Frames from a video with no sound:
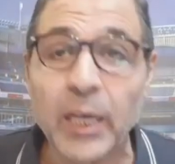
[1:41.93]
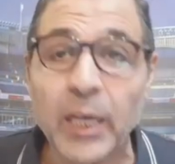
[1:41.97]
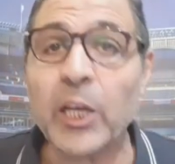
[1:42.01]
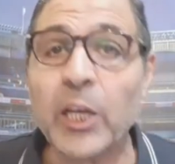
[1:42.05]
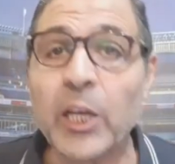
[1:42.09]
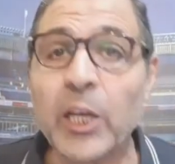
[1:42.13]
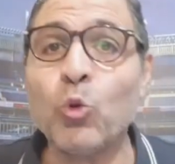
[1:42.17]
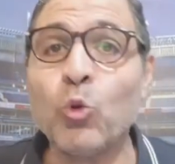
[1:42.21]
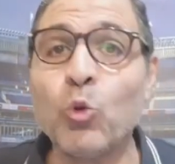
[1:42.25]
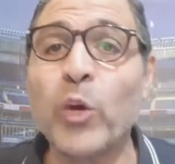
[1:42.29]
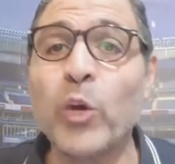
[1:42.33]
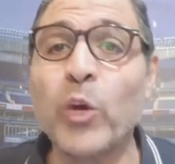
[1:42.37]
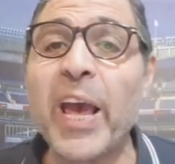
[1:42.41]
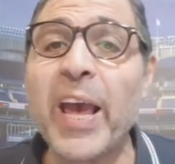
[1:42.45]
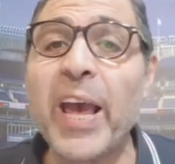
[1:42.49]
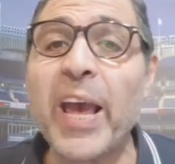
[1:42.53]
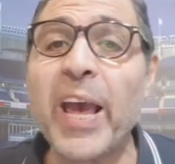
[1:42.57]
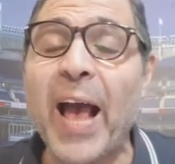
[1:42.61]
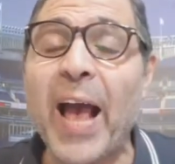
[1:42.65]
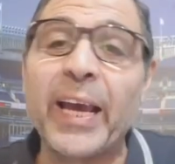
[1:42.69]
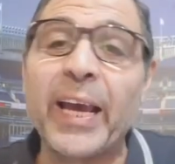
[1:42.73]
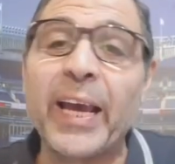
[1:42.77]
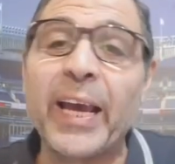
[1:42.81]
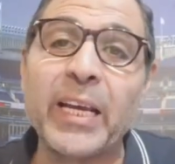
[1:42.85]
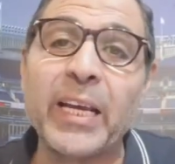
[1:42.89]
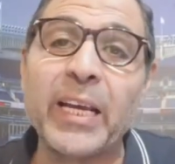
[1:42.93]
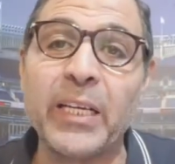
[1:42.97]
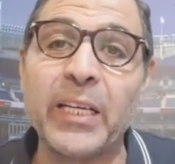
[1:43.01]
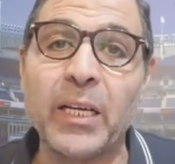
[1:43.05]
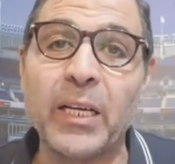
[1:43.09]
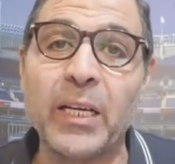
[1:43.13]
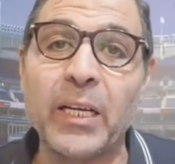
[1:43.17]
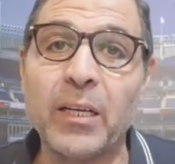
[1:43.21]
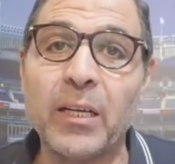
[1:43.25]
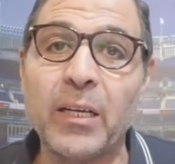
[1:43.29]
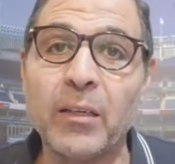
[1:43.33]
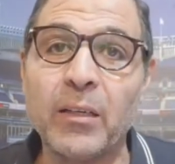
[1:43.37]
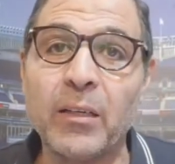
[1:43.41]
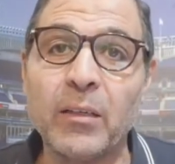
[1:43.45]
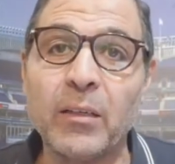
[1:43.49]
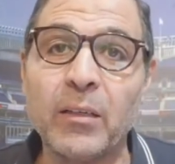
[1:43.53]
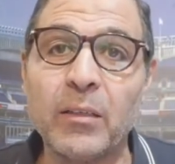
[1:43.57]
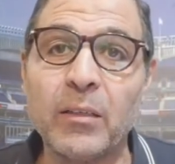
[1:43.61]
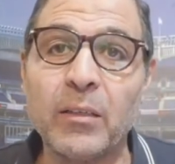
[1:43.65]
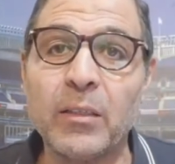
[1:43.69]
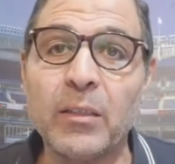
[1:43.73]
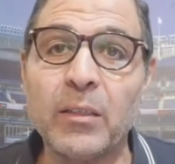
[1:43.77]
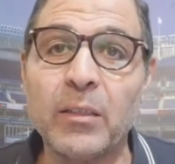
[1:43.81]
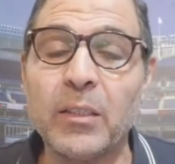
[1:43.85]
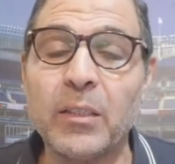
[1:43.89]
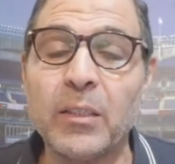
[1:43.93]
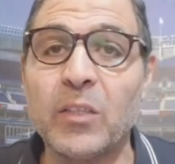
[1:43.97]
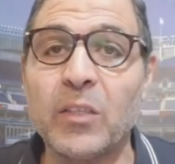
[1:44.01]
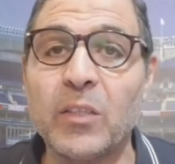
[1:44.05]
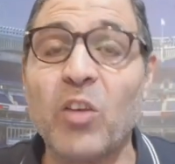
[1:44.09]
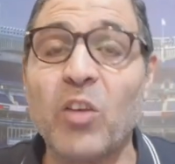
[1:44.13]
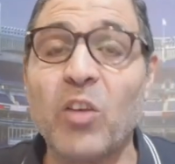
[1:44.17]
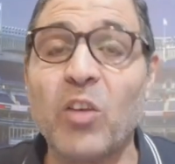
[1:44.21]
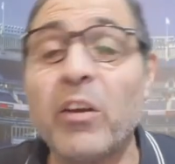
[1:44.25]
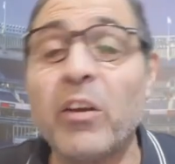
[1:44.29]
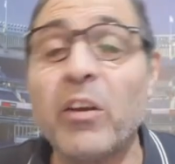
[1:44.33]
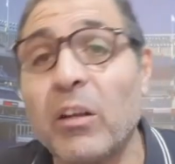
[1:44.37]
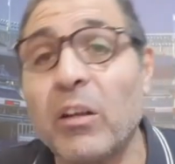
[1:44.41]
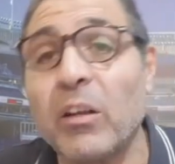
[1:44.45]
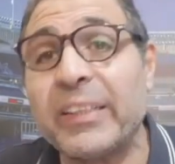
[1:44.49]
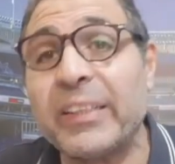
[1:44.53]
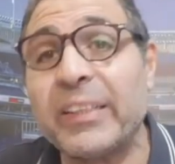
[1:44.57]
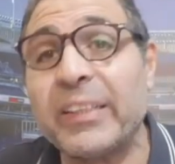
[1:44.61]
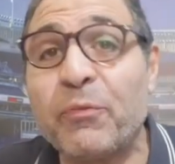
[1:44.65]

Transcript: انه جه يا عيني يصيط